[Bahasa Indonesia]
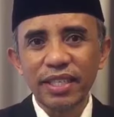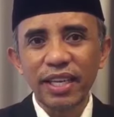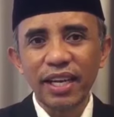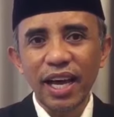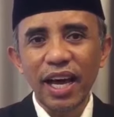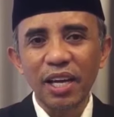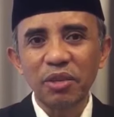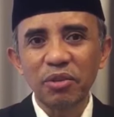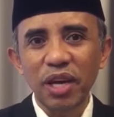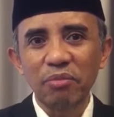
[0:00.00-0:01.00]

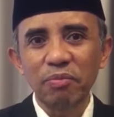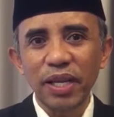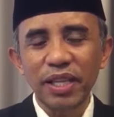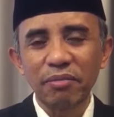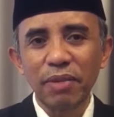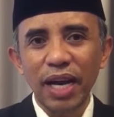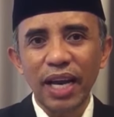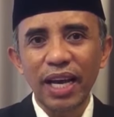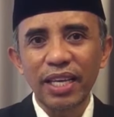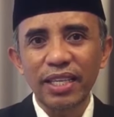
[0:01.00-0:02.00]
Dirgahayu Kabupaten
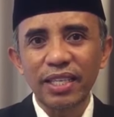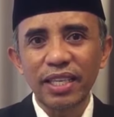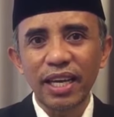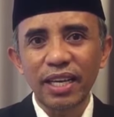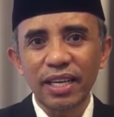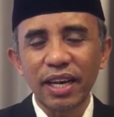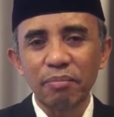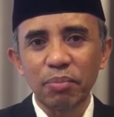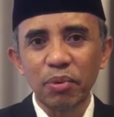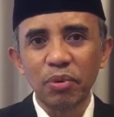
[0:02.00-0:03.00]
Banggai yang
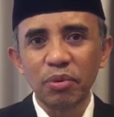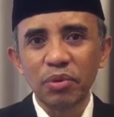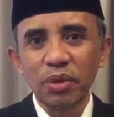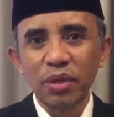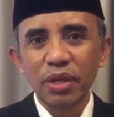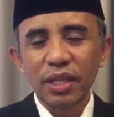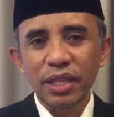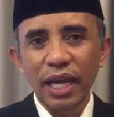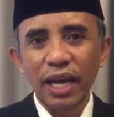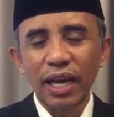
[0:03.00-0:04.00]
ke-60
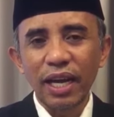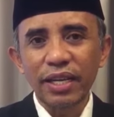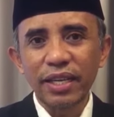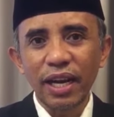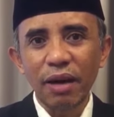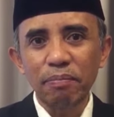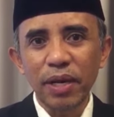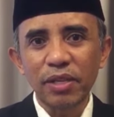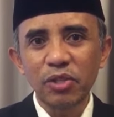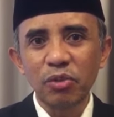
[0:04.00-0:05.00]
tanggal
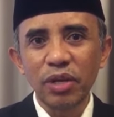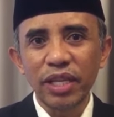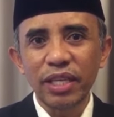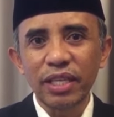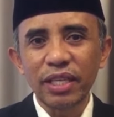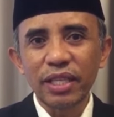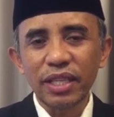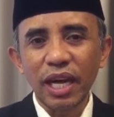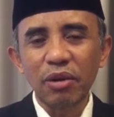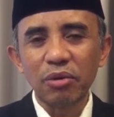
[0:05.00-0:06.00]
8 Juli
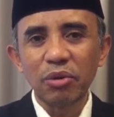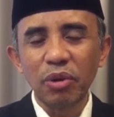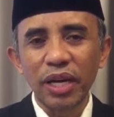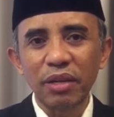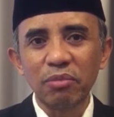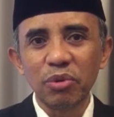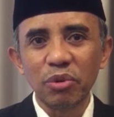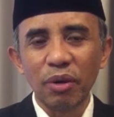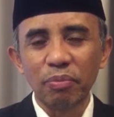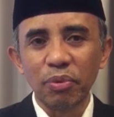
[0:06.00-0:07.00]
tahun
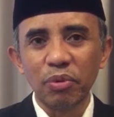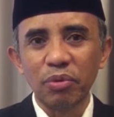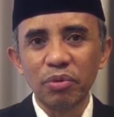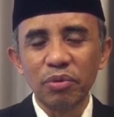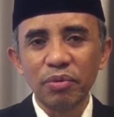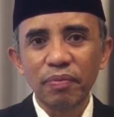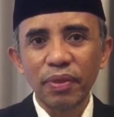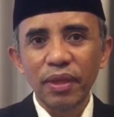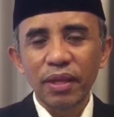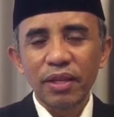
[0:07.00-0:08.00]
2020.
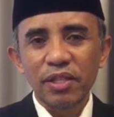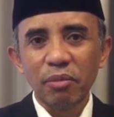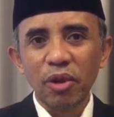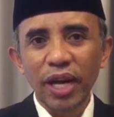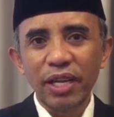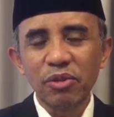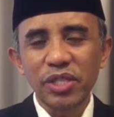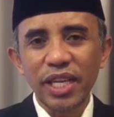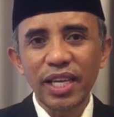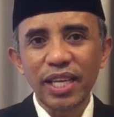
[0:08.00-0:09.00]
Semoga di
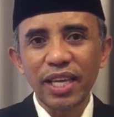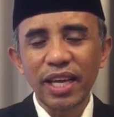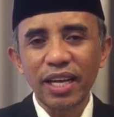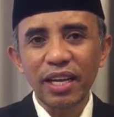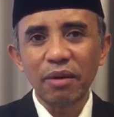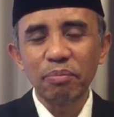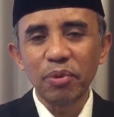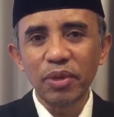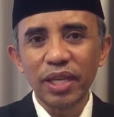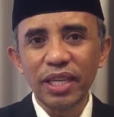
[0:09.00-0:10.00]
usianya yang
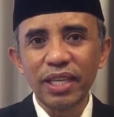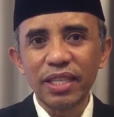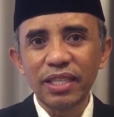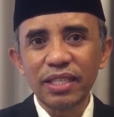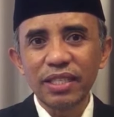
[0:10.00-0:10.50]
ke-60 ini